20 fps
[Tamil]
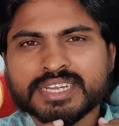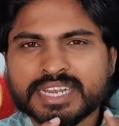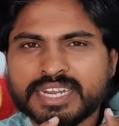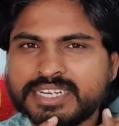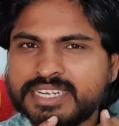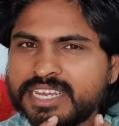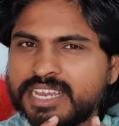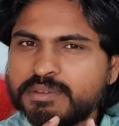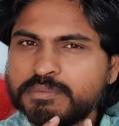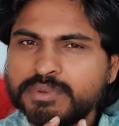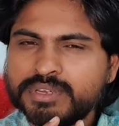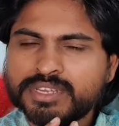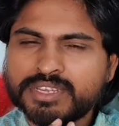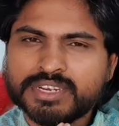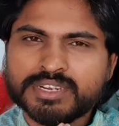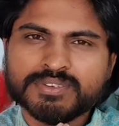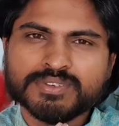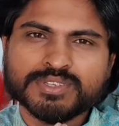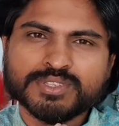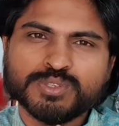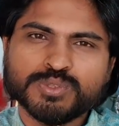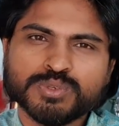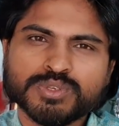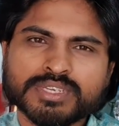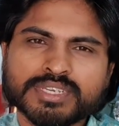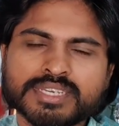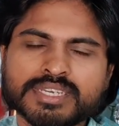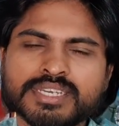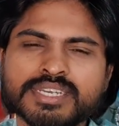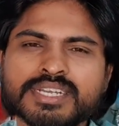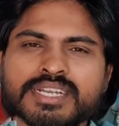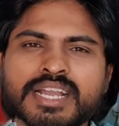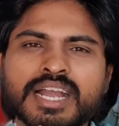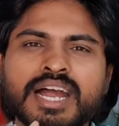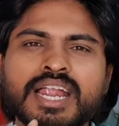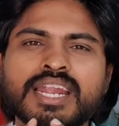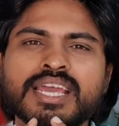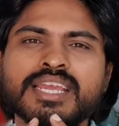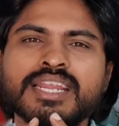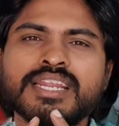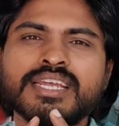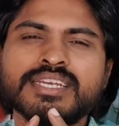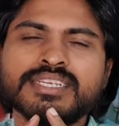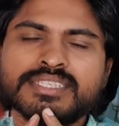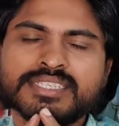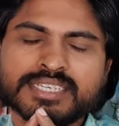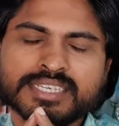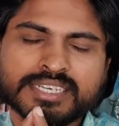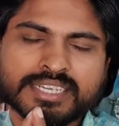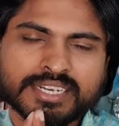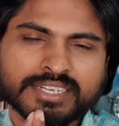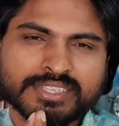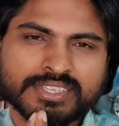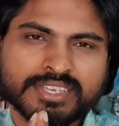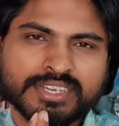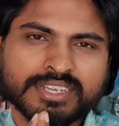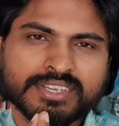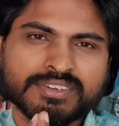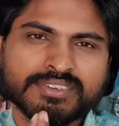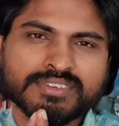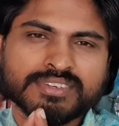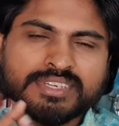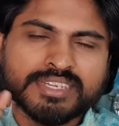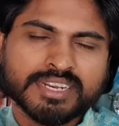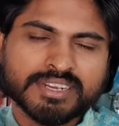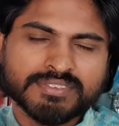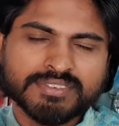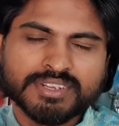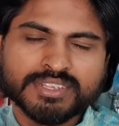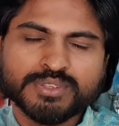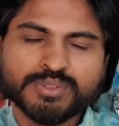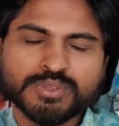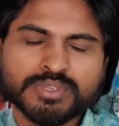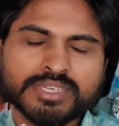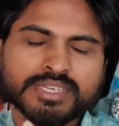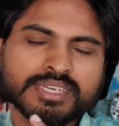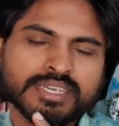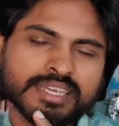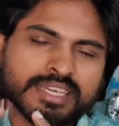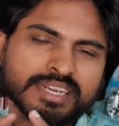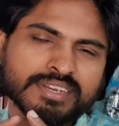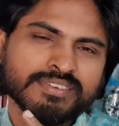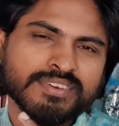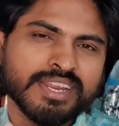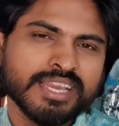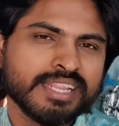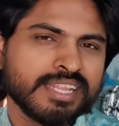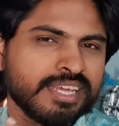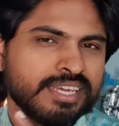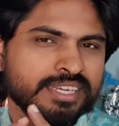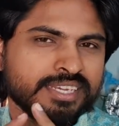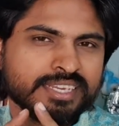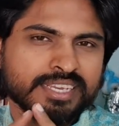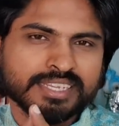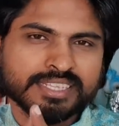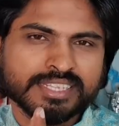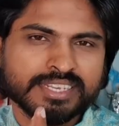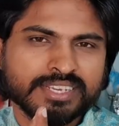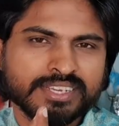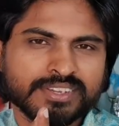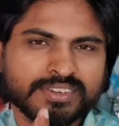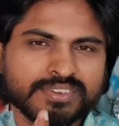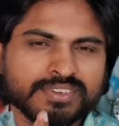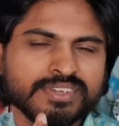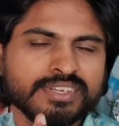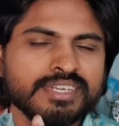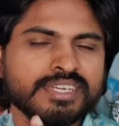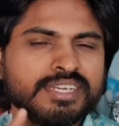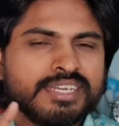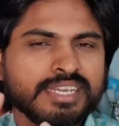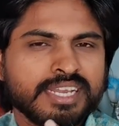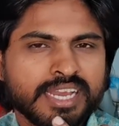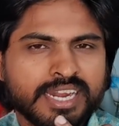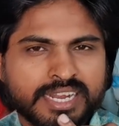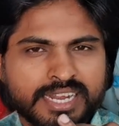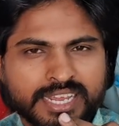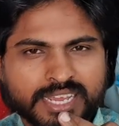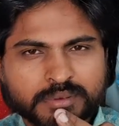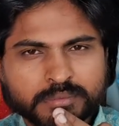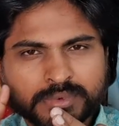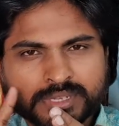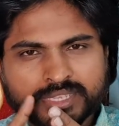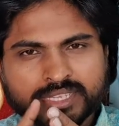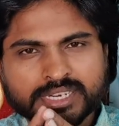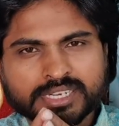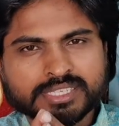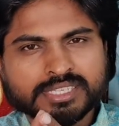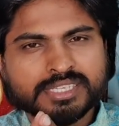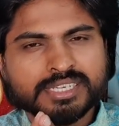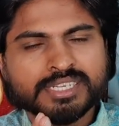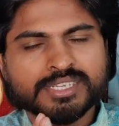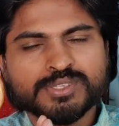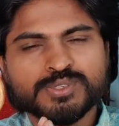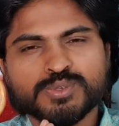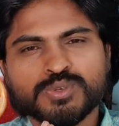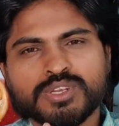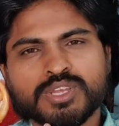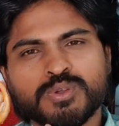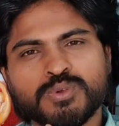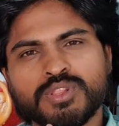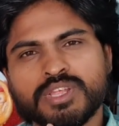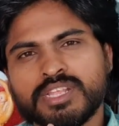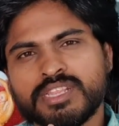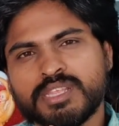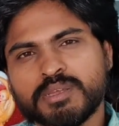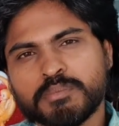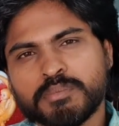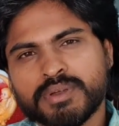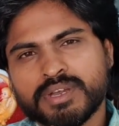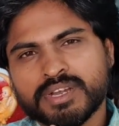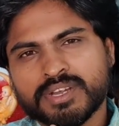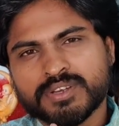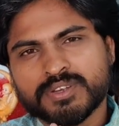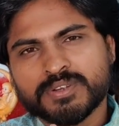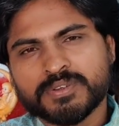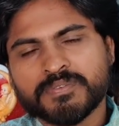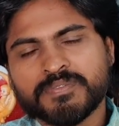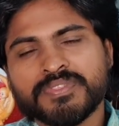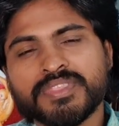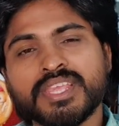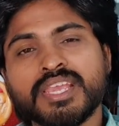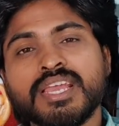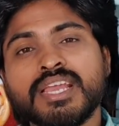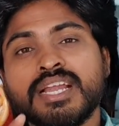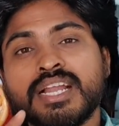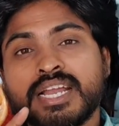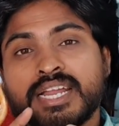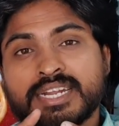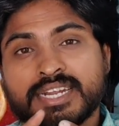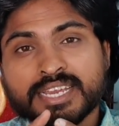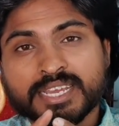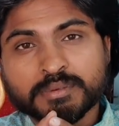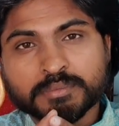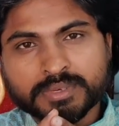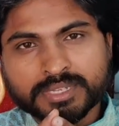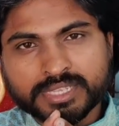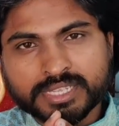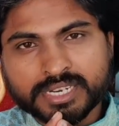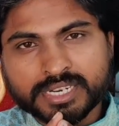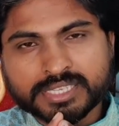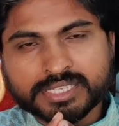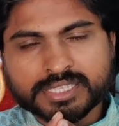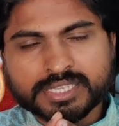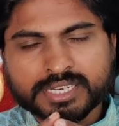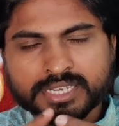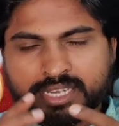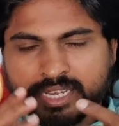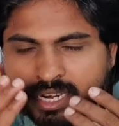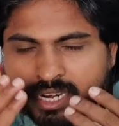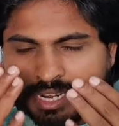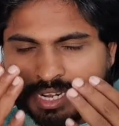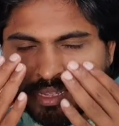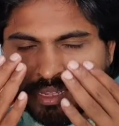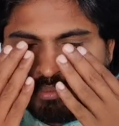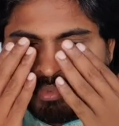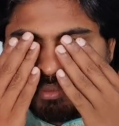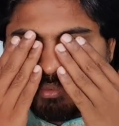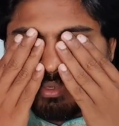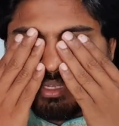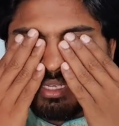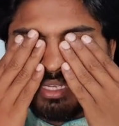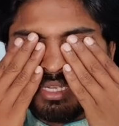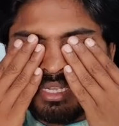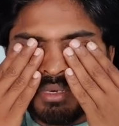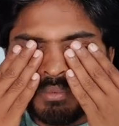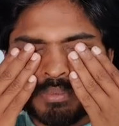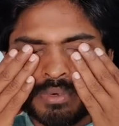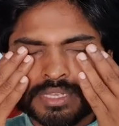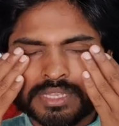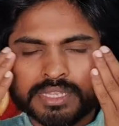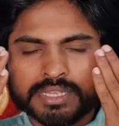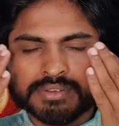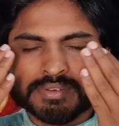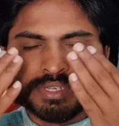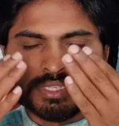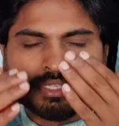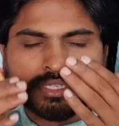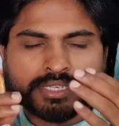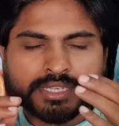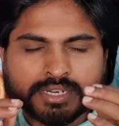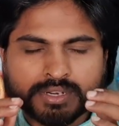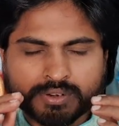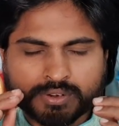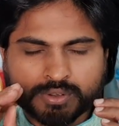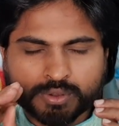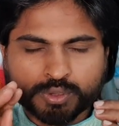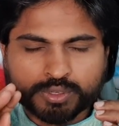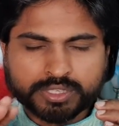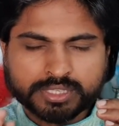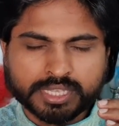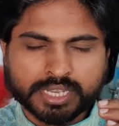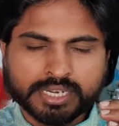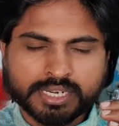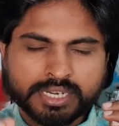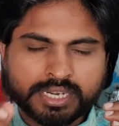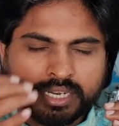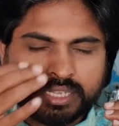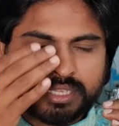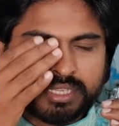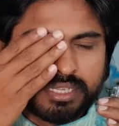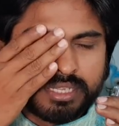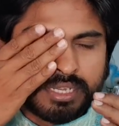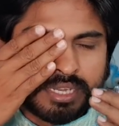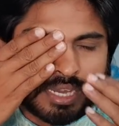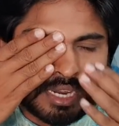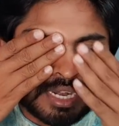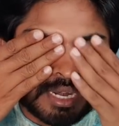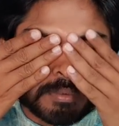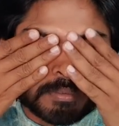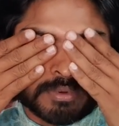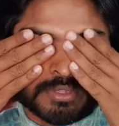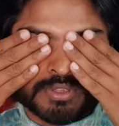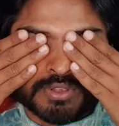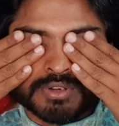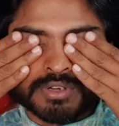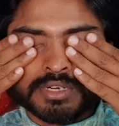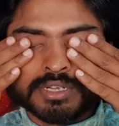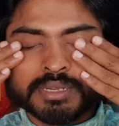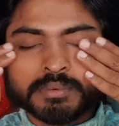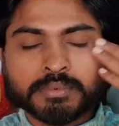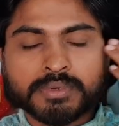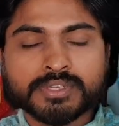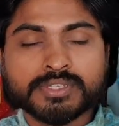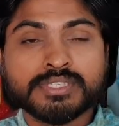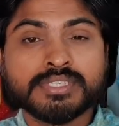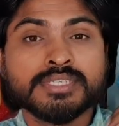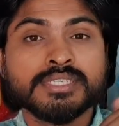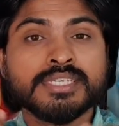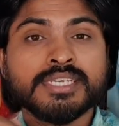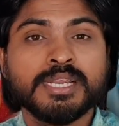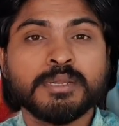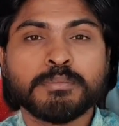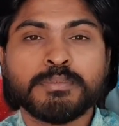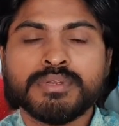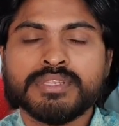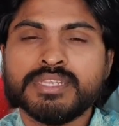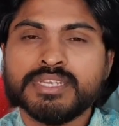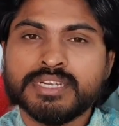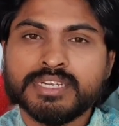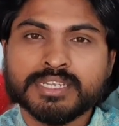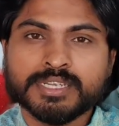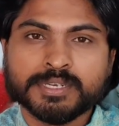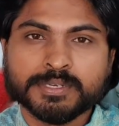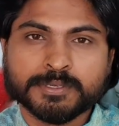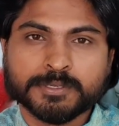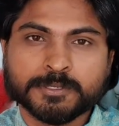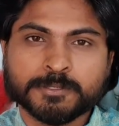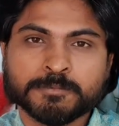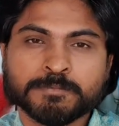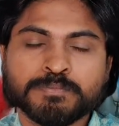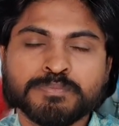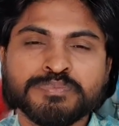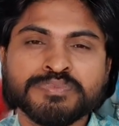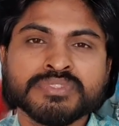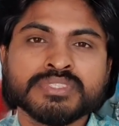கட்டாயமாக இரவு தூங்கி காலையில் சீக்கிரம் எந்திரிக்கணும் இரவில் தூங்கி இரவிலே தான் எந்திரிக்கணும் கட்டாயமாக தினசரி சூரிய உதயத்தை பார்க்கணும் கட்டாயமாக தினசரி கண்ணை எப்பயுமே ஈரப்படுத்தி வச்சுட்டே இருக்கணும் கொஞ்சம் தண்ணி எடுத்து கண்ணில் இப்படி தொட்டு இப்படி வச்சு ஈரப்படுத்திக்கிட்டே இருக்கணும்